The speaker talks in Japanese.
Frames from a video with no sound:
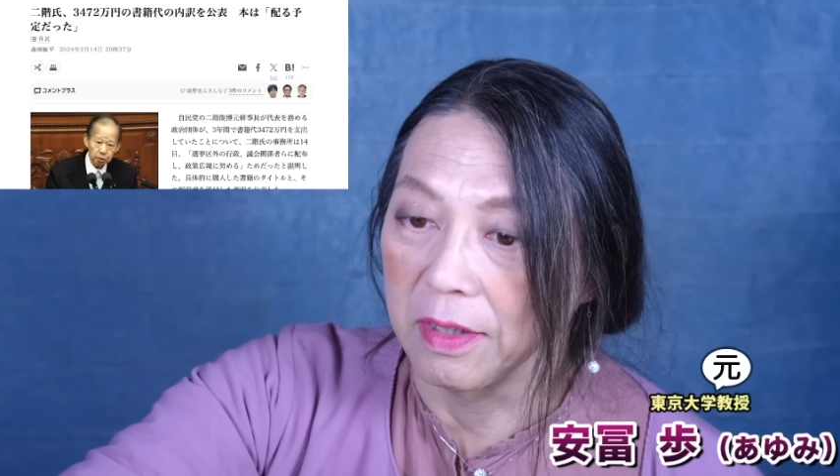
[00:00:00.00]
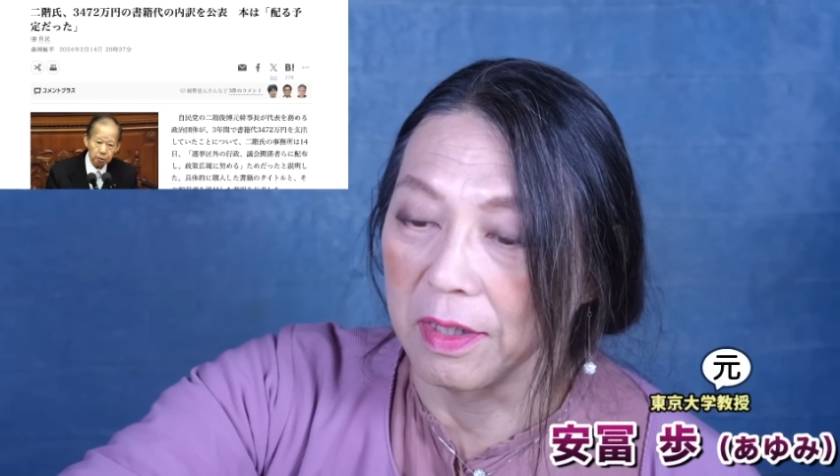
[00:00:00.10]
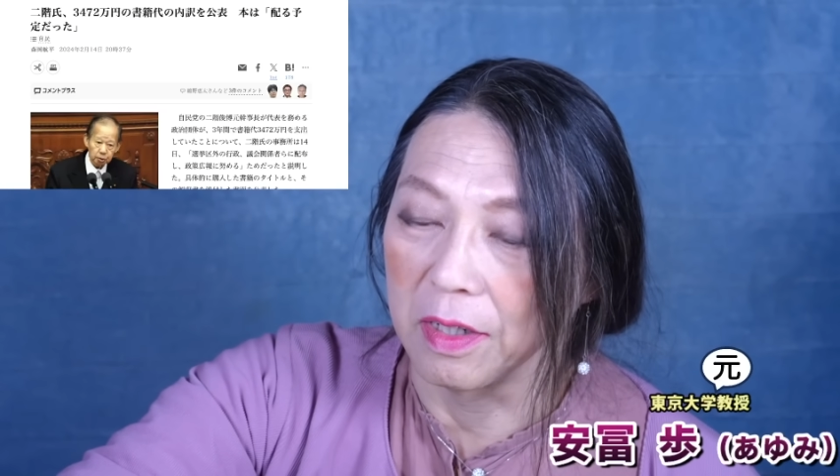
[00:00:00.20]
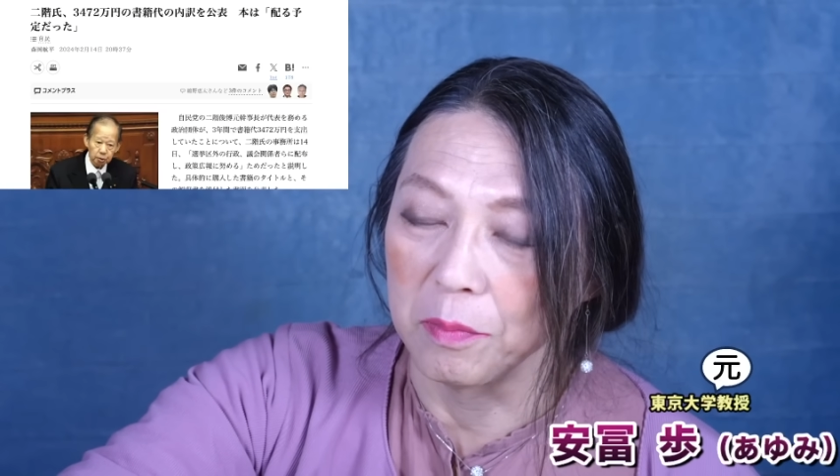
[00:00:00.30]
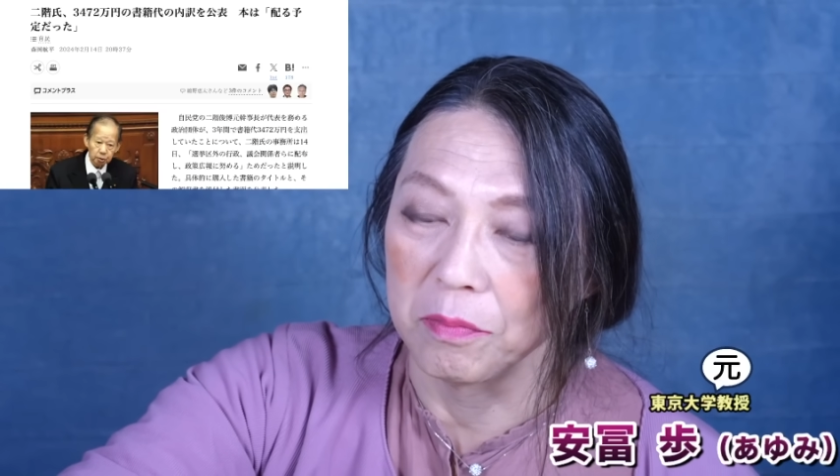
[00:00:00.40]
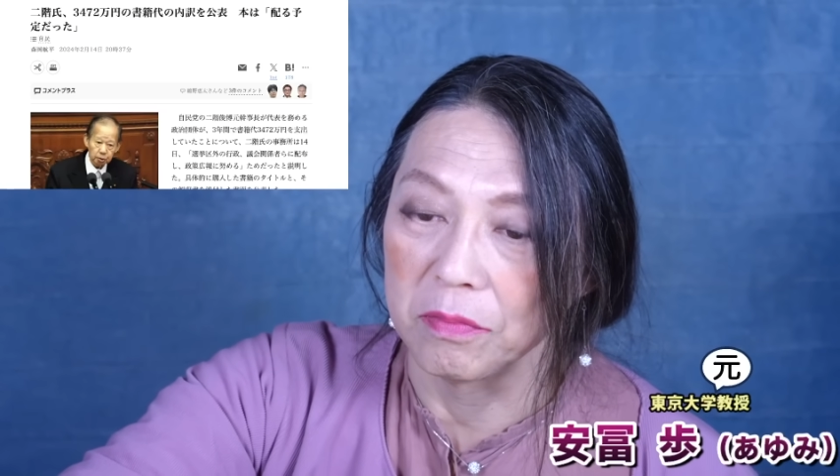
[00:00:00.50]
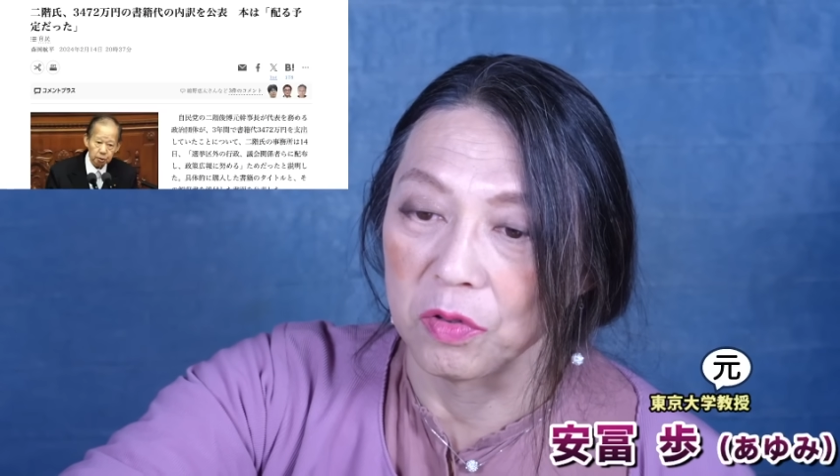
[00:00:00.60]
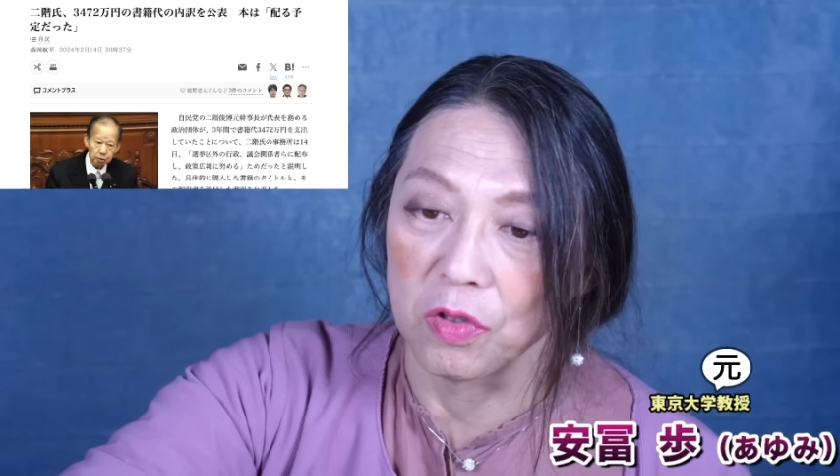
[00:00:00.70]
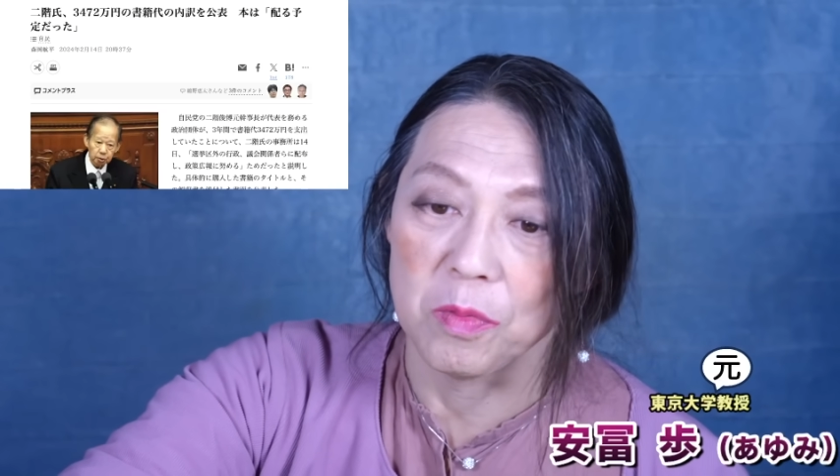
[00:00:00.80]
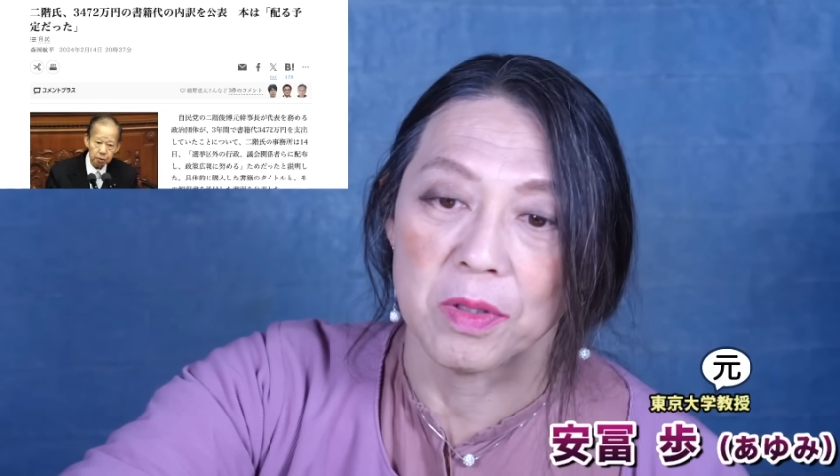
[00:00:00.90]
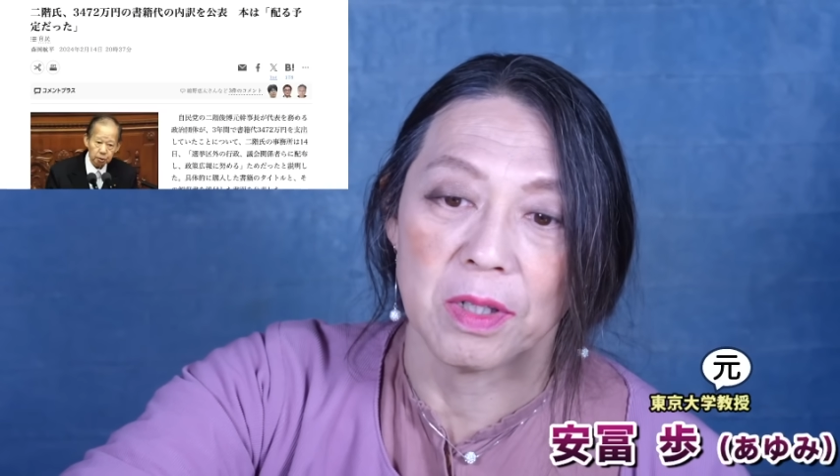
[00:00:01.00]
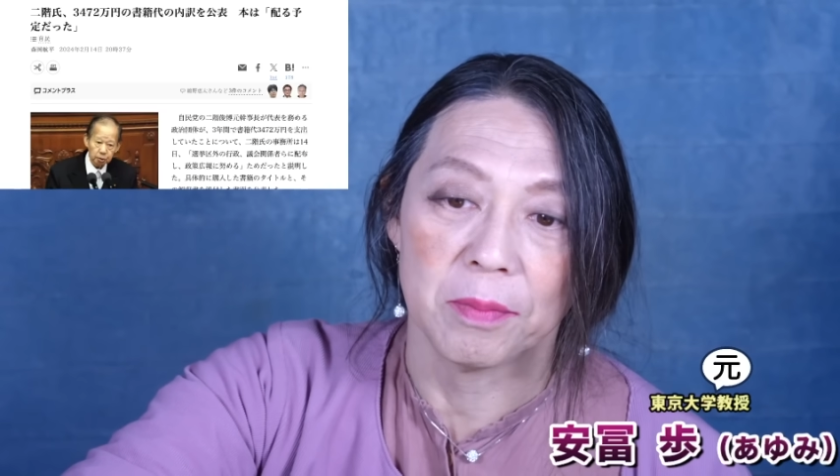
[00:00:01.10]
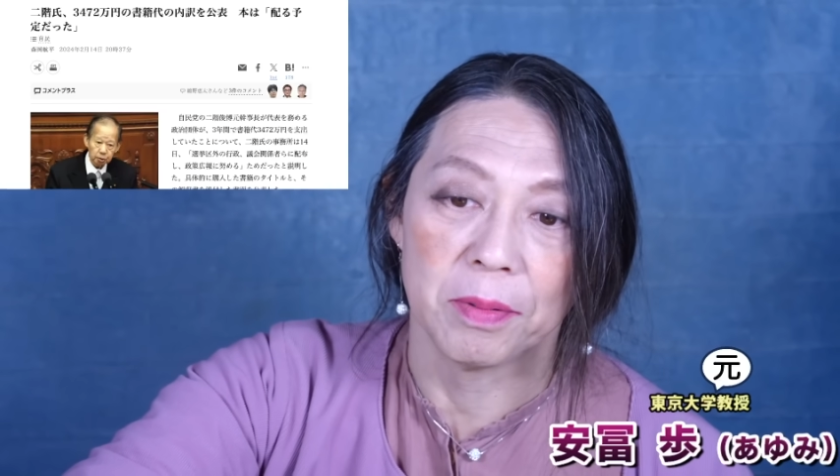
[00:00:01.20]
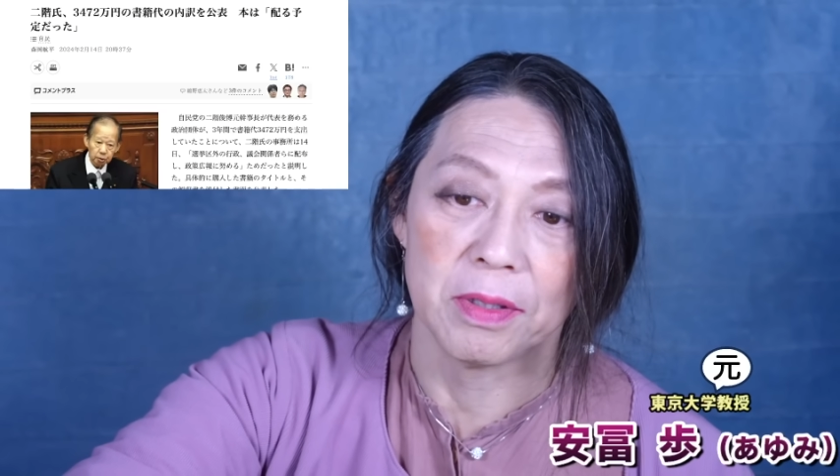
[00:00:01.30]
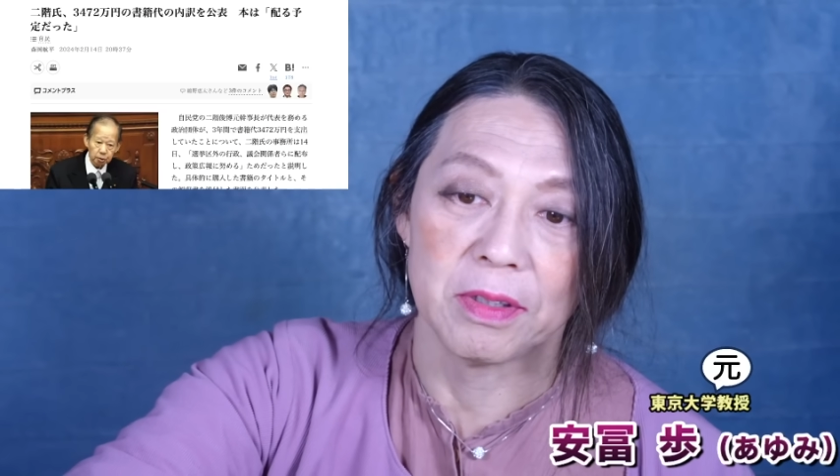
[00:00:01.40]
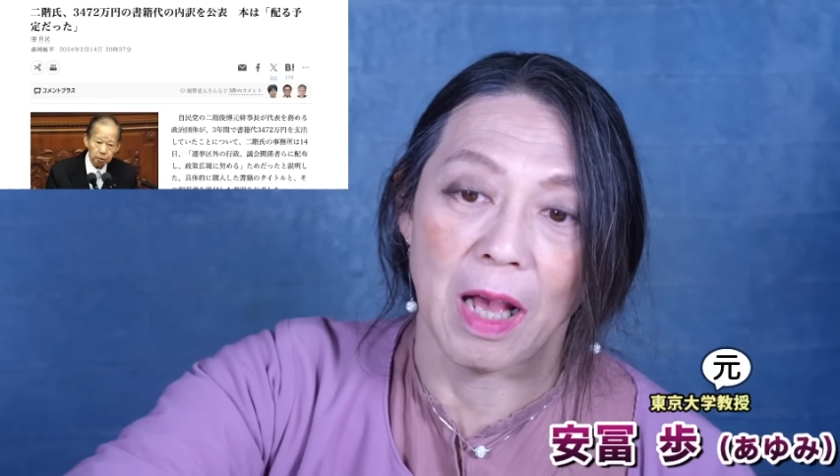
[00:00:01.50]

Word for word: だから、その意味で、やっぱり